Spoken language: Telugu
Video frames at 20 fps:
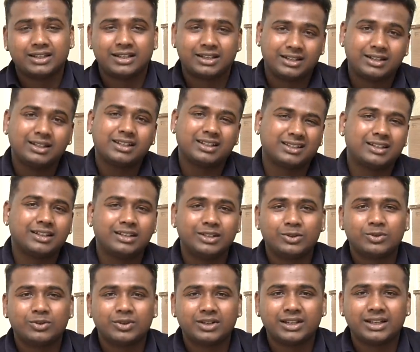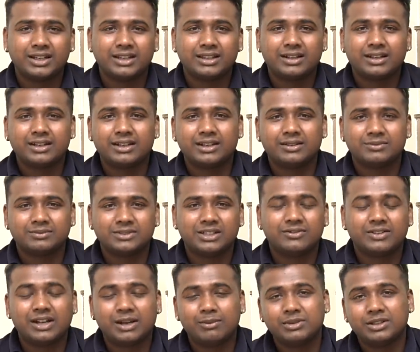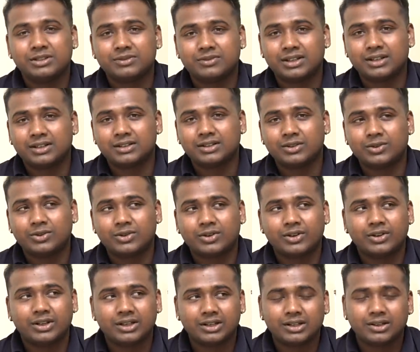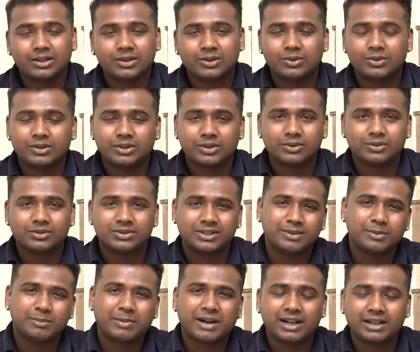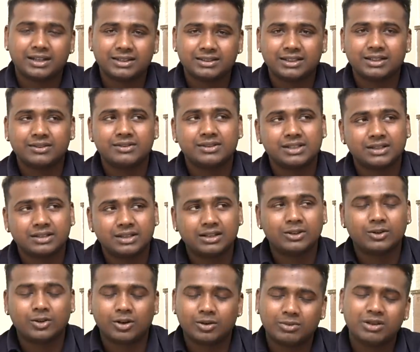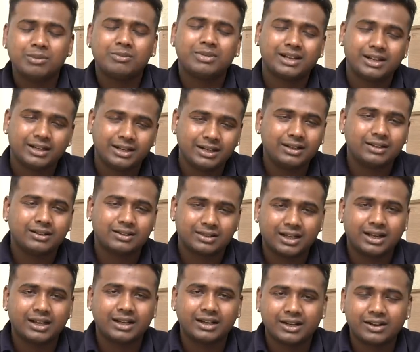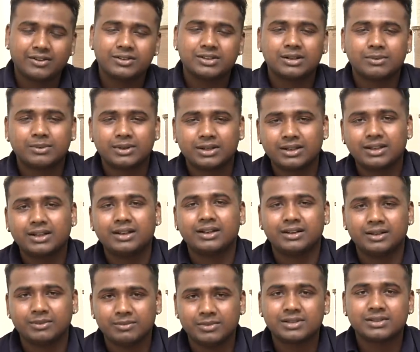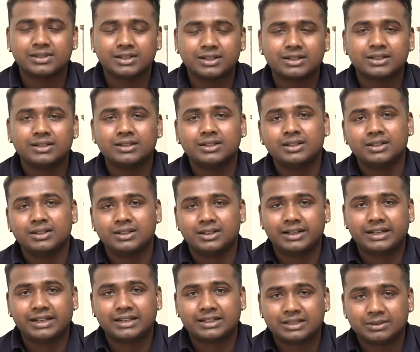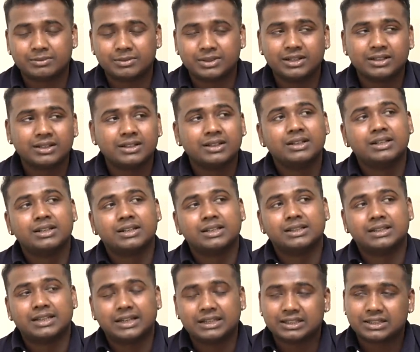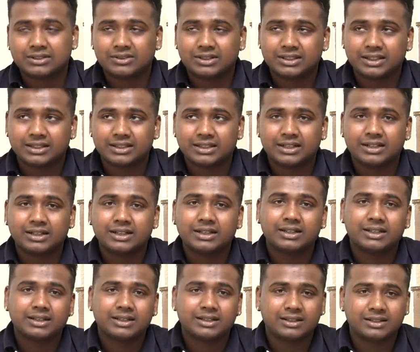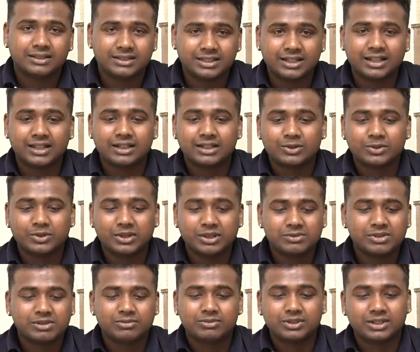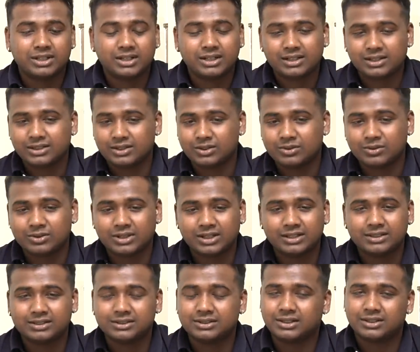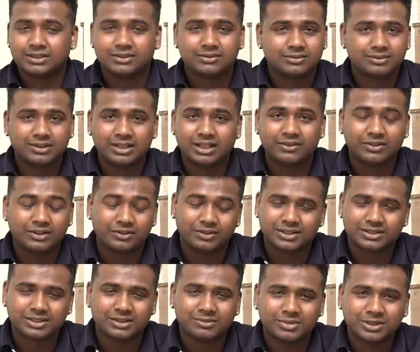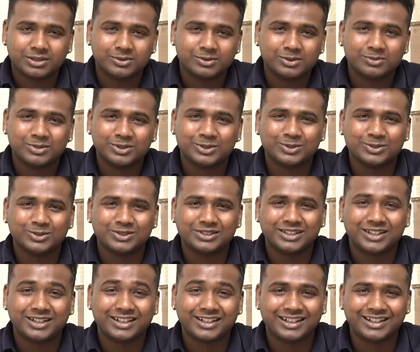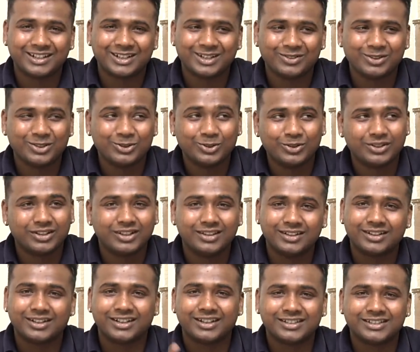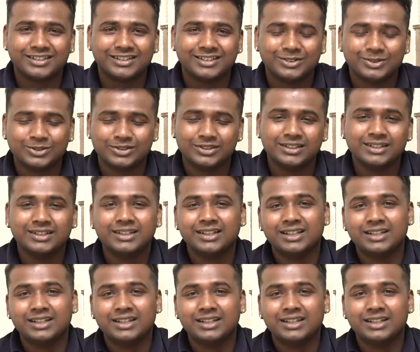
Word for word: అలా అంటే తెలియకుండా ఏంటంటే ఫ్యామిలీస్ వాళ్ళందరూ ఉంటారు ఇంట్లలో ఉంటారు సీ పార్టీస్ అనేవి జనరల్లీ కామన్ బట్ ఐ డిడ్ తాగి డ్రైవ్ చేయడం అనేది ఐ డిడ్ ఎ మిస్టేక్ ఐ యాక్సెప్టెడ్ దాని తర్వాత ఏంటంటే జనాలకు కూడా ఏం చెప్తున్నా అంటే యూనో గైజ్ లైఫ్లో ఫస్ట్ టైం భయం అనిపిస్తుంది డ్రంక్ అండ్ డ్రైవ్లో దొరికి ఇంత టెన్షన్ అవుతుంది